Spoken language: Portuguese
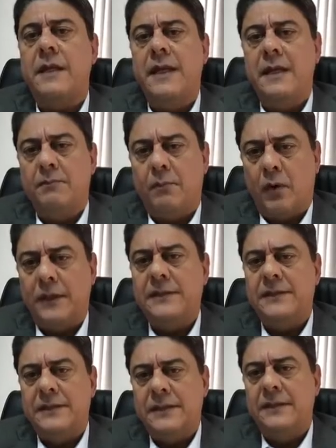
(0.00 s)
ele
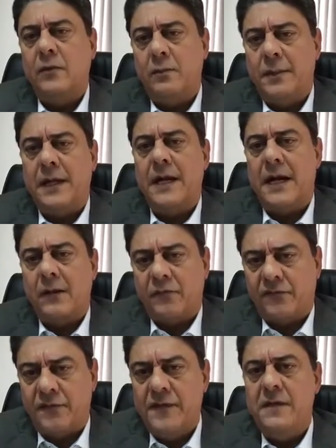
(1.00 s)
pode ser obrigado
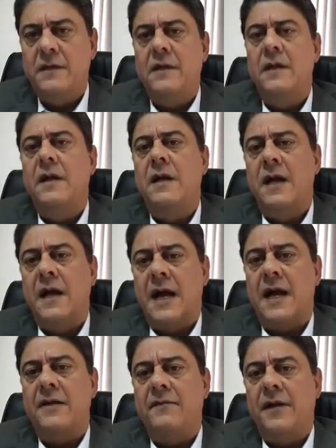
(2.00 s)
sim
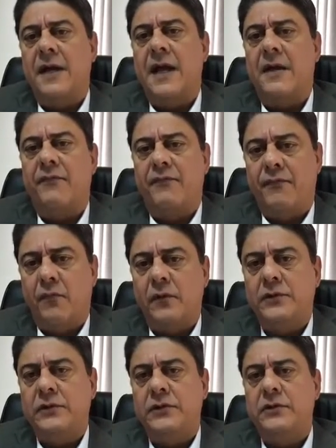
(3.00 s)
a revelar
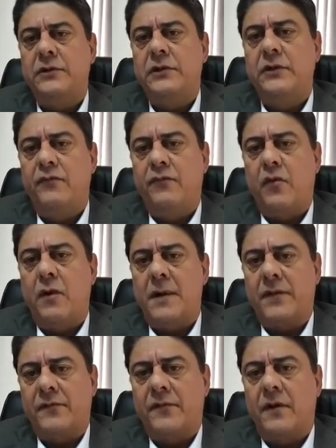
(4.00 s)
fontes de
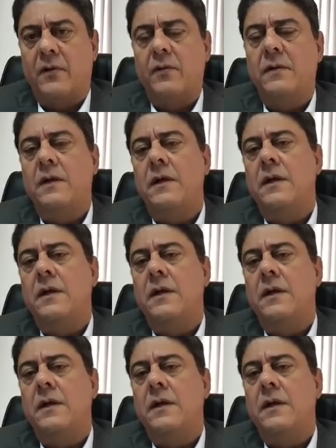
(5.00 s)
informação